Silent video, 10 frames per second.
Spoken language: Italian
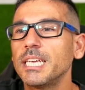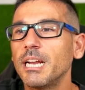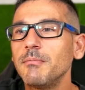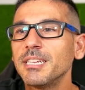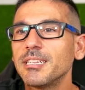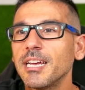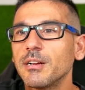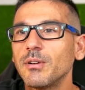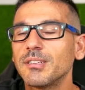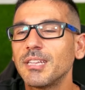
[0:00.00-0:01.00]
Chiaramente
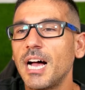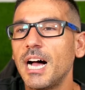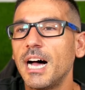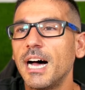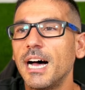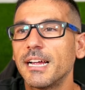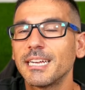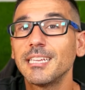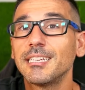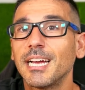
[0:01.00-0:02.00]
questa
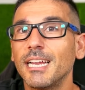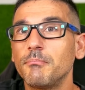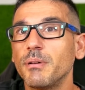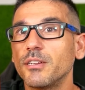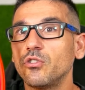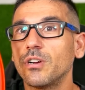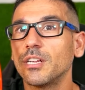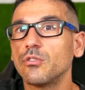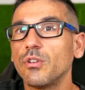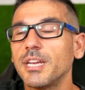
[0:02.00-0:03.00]
Radical è per
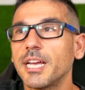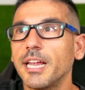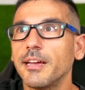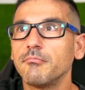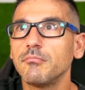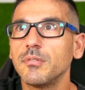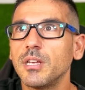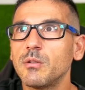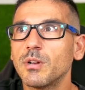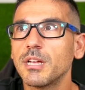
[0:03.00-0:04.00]
giocatori che
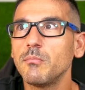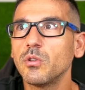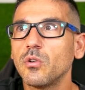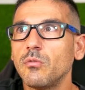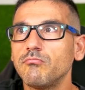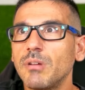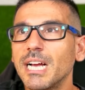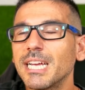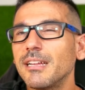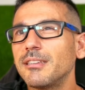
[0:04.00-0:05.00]
in qualche modo
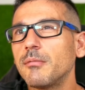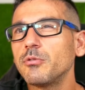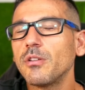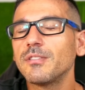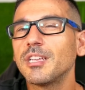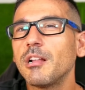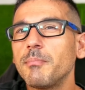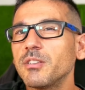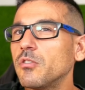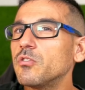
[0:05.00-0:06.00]
anche dal punto di vista del
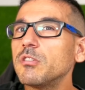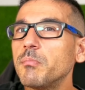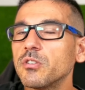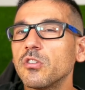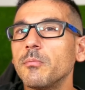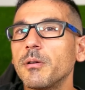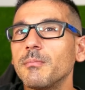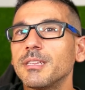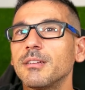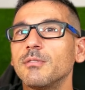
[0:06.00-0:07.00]
peso non si possono
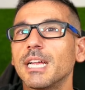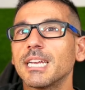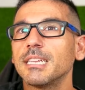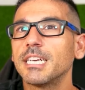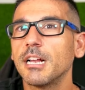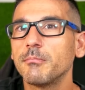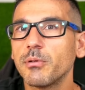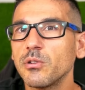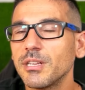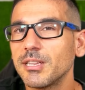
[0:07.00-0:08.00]
permettere una Radical
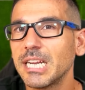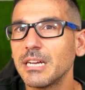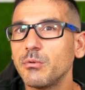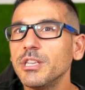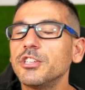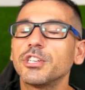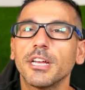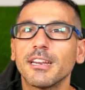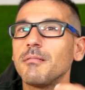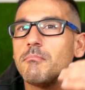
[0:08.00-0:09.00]
Pro da 3.15
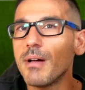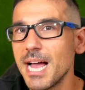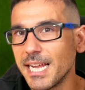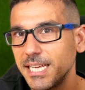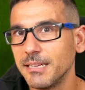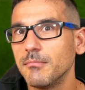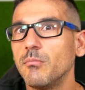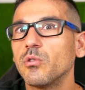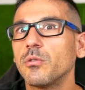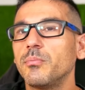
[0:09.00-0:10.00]
che rimane
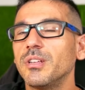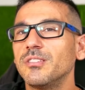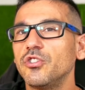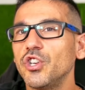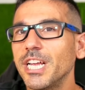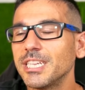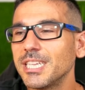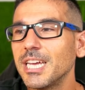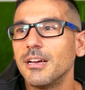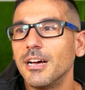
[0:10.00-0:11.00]
molto più
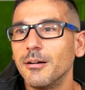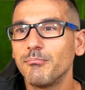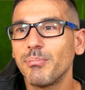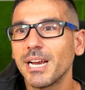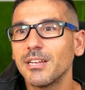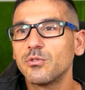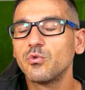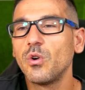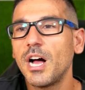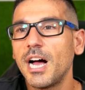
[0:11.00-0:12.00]
esigente eh, per la
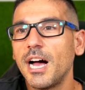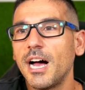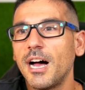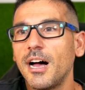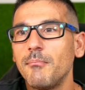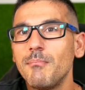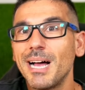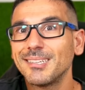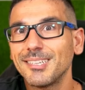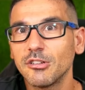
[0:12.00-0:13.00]
sua
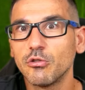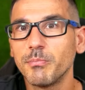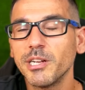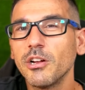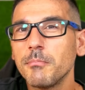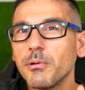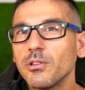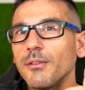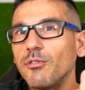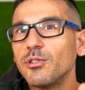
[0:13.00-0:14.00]
massa superiore però
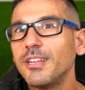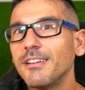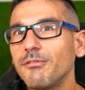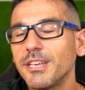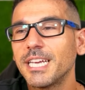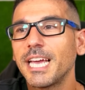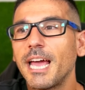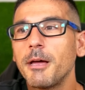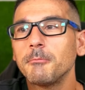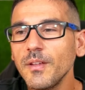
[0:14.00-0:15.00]
devo dirvi
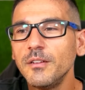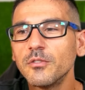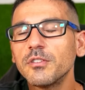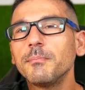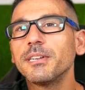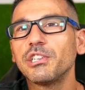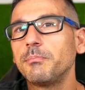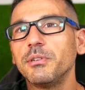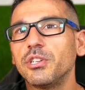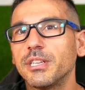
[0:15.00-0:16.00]
che non si
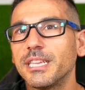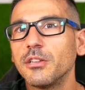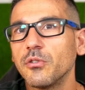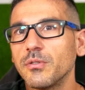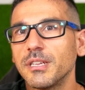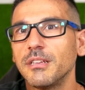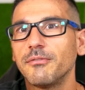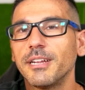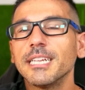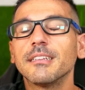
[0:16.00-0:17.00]
percepisce tanto questa
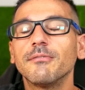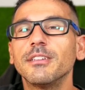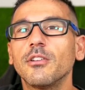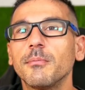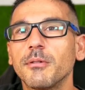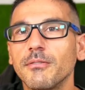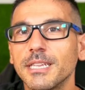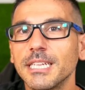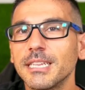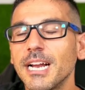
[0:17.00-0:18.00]
differenza avendole
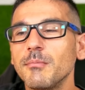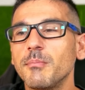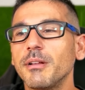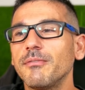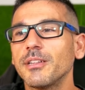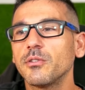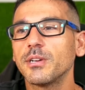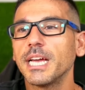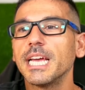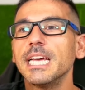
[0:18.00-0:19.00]
provate entrambe per il fatto
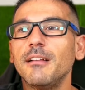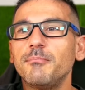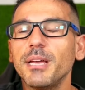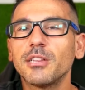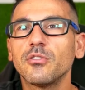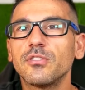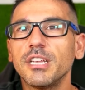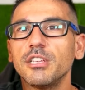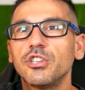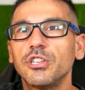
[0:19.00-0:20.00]
che il piatto
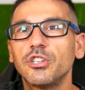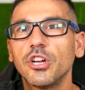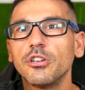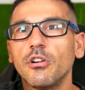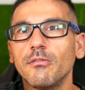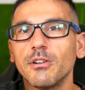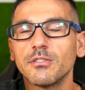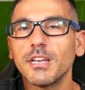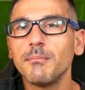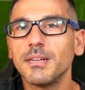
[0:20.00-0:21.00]
16-19 lo
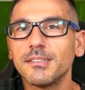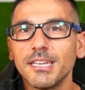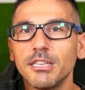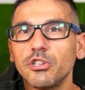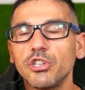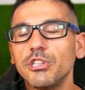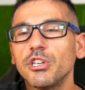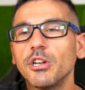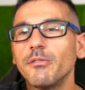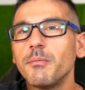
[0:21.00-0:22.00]
schema
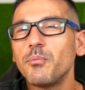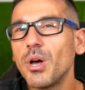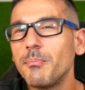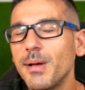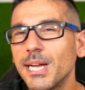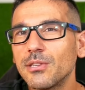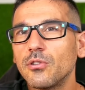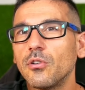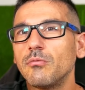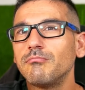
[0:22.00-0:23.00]
16-19 più
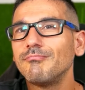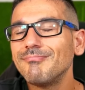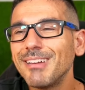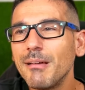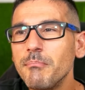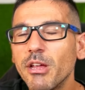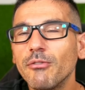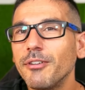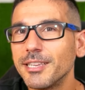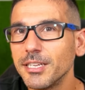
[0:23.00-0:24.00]
aperto meno
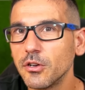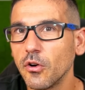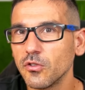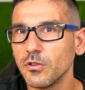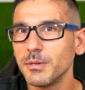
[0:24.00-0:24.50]
faticoso,